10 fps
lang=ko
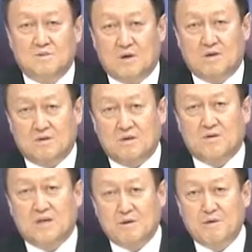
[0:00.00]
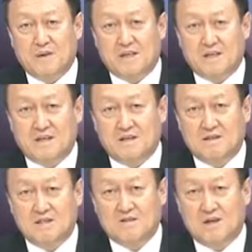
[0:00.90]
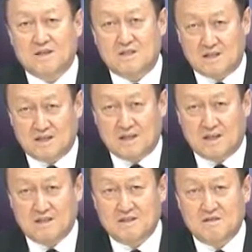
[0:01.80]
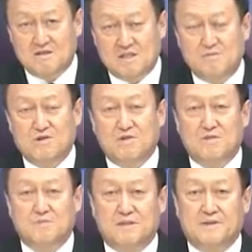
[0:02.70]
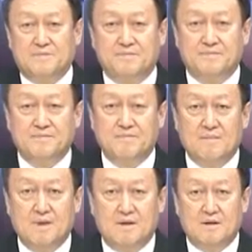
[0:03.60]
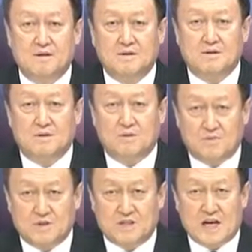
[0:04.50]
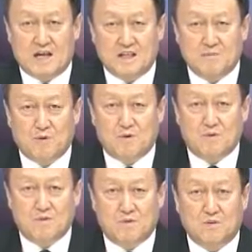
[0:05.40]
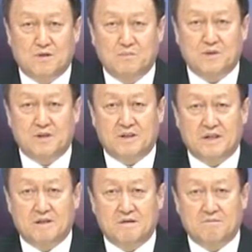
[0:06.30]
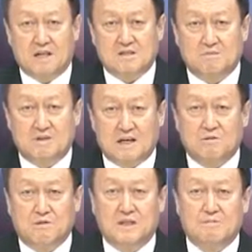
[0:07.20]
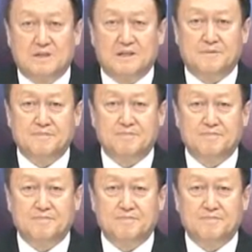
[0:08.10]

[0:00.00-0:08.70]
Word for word: 또한 어떻게 하면 메디케이드를 신청할 수 있느냐 하는 질문이었습니다. 오늘은 장기 보호, 롱텀 케어에 대한 말씀을 나누고자 합니다.